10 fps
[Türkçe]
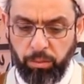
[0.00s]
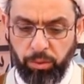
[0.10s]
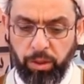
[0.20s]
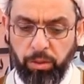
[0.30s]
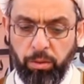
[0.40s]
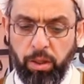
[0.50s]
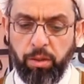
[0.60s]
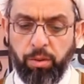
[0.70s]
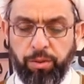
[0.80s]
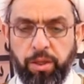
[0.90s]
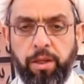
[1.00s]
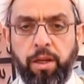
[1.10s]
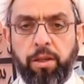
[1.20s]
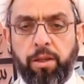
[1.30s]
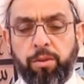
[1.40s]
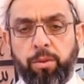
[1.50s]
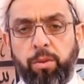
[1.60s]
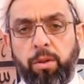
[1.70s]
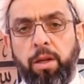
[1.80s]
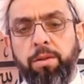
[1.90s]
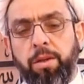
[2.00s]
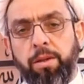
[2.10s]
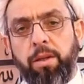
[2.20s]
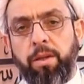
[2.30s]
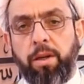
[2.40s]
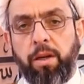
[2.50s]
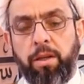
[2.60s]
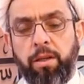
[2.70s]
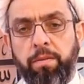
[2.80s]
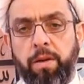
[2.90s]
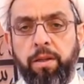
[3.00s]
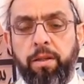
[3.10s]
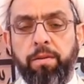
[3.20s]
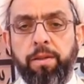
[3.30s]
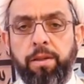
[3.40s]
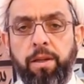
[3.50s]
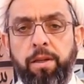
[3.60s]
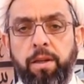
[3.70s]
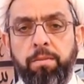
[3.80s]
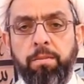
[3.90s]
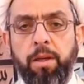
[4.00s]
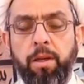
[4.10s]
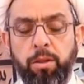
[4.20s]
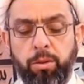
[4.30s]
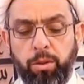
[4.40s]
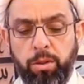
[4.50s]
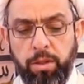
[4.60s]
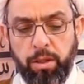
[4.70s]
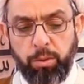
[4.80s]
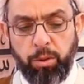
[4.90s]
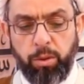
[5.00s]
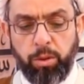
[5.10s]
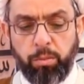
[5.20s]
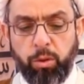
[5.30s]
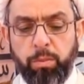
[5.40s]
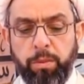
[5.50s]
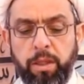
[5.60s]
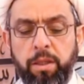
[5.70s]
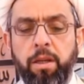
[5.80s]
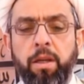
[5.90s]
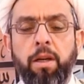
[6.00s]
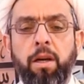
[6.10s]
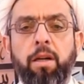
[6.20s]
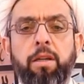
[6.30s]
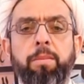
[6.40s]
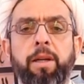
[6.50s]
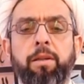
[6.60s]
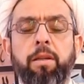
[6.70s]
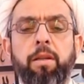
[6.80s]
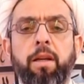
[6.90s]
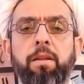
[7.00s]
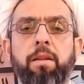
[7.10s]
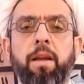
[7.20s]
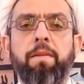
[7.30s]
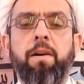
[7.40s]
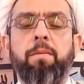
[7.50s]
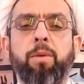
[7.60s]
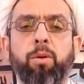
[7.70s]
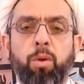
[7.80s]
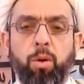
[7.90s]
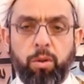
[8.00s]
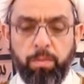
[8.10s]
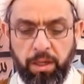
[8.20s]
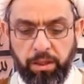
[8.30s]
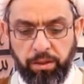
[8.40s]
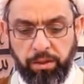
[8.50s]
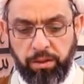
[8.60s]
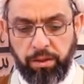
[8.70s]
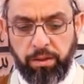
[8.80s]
Bundan dolayı olsa gerek Resulullah sallallahu aleyhi ve aleyhi ve sellem şöyle buyuruyor. Mümin akıbetinden devamlı korkmalıdır.